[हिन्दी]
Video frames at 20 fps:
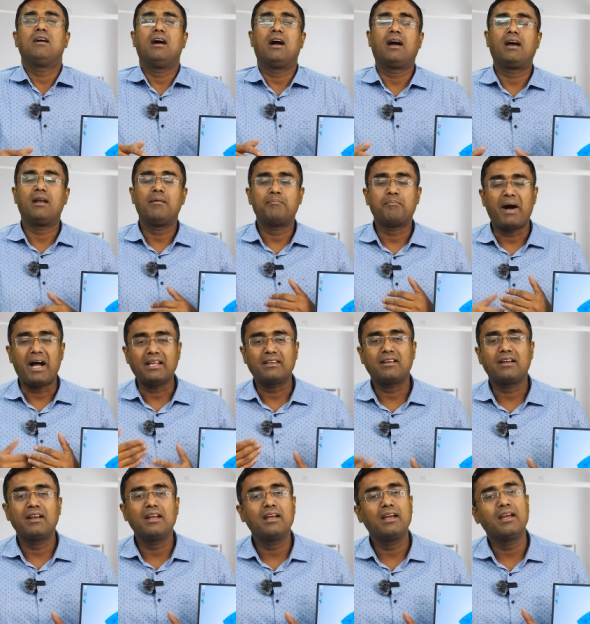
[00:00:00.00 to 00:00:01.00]
अगर हम बात
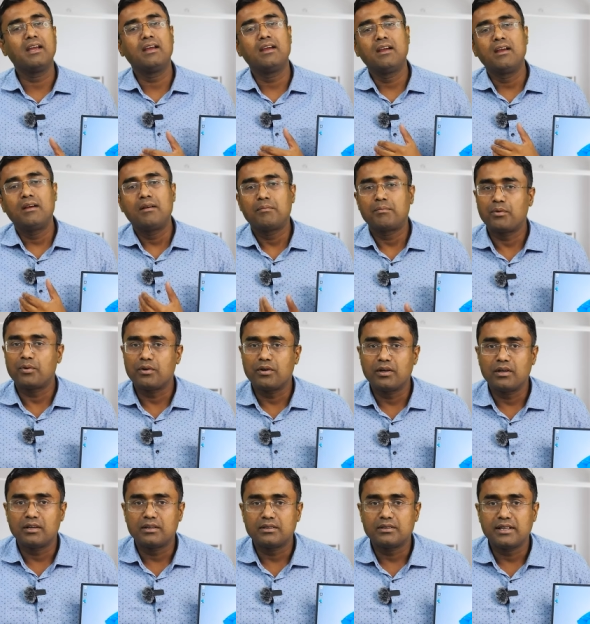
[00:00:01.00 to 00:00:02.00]
करेंगे
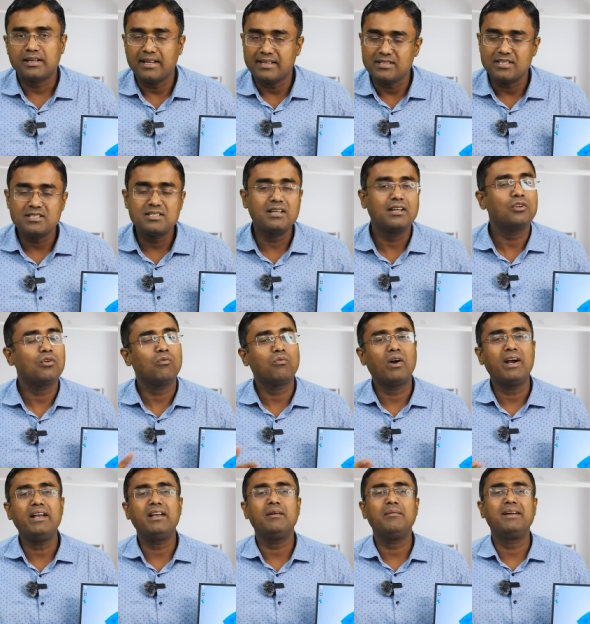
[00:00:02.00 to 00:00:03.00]
एस एस डी की तो
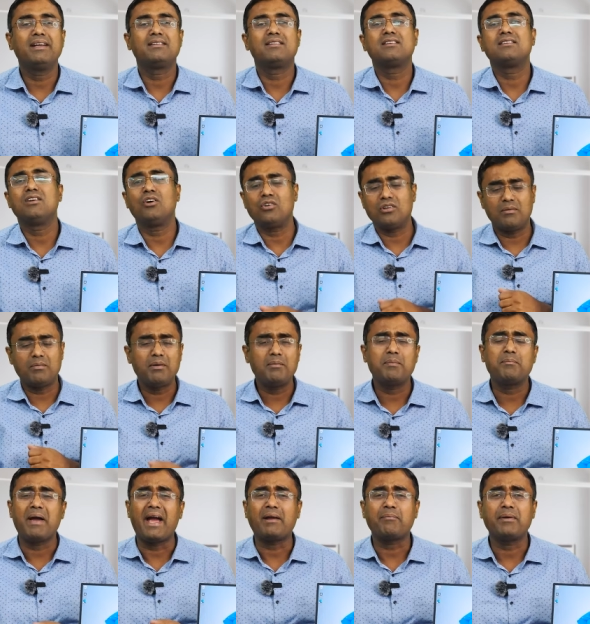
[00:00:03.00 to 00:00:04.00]
वन टीबी एस एस डी और जब
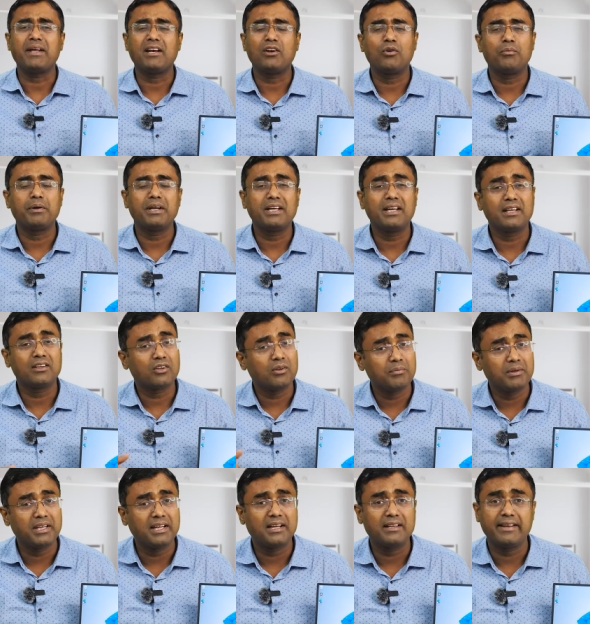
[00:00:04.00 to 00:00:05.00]
हमें बैक पैनल ओपन किया तो
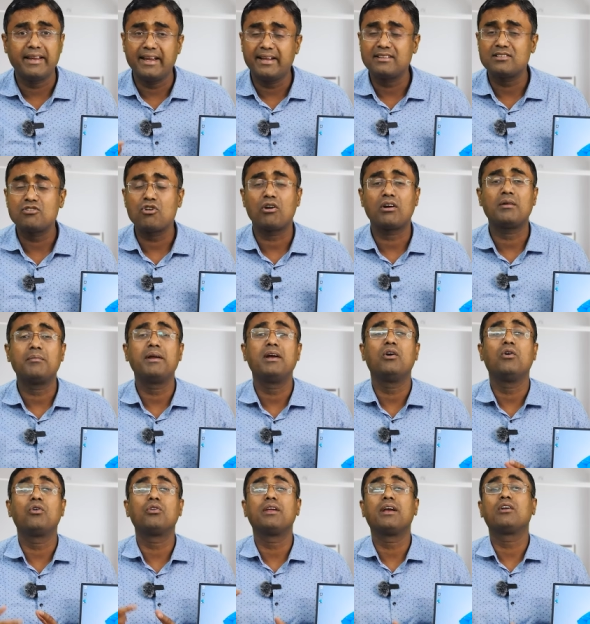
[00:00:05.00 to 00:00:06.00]
हमने देखा था एक स्लॉट हमें
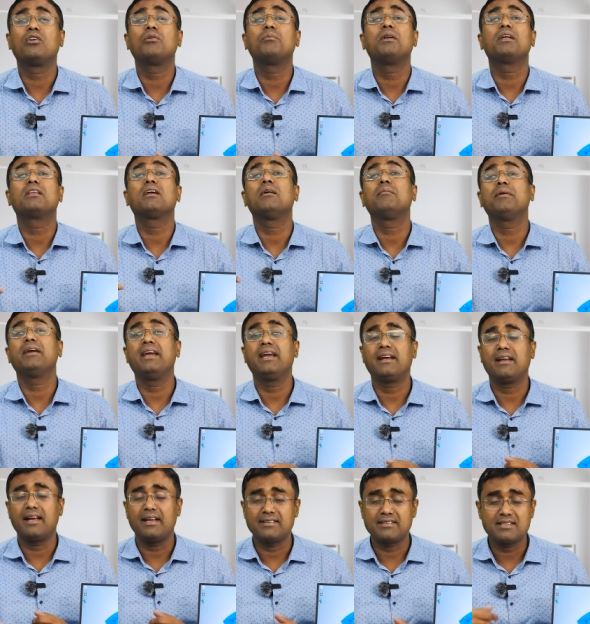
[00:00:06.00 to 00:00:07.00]
और देखने को मिला था हम
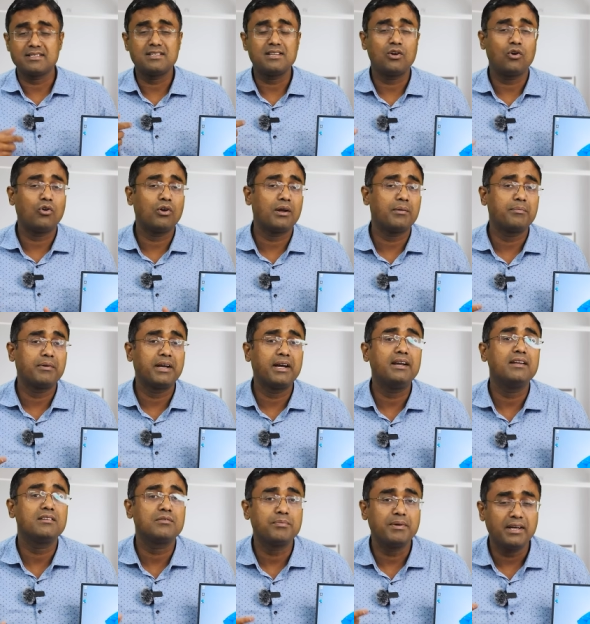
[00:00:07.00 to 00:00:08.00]
एक एस एस डी और
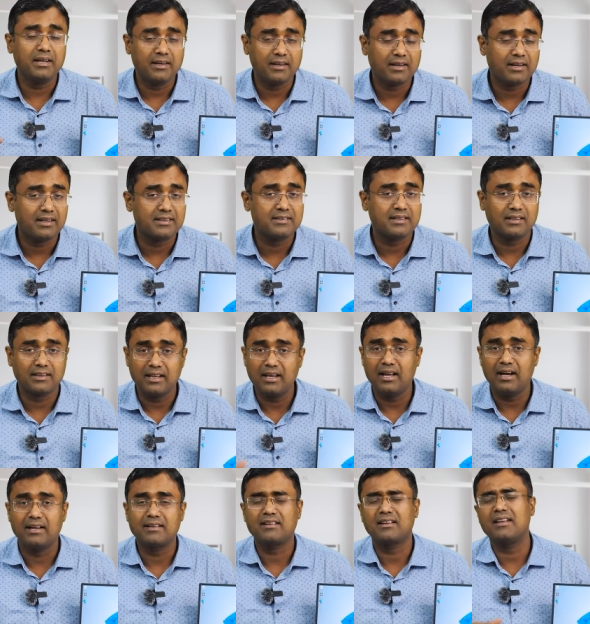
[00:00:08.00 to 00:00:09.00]
अपग्रेड इसमें कर सकते हैं
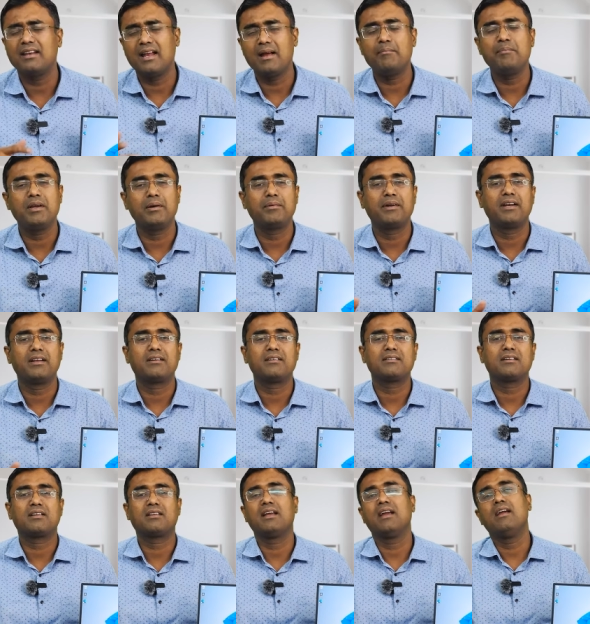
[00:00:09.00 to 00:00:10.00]
लगा सकते हैं रैम भी अपग्रेड कर
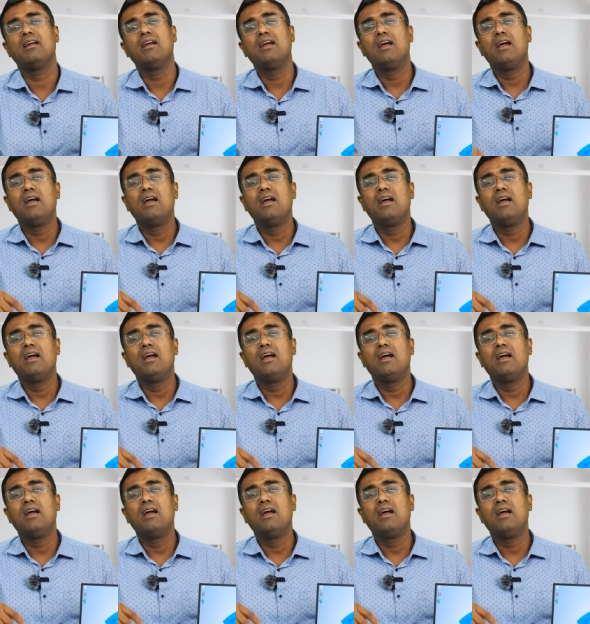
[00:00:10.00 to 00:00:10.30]
सकते हैं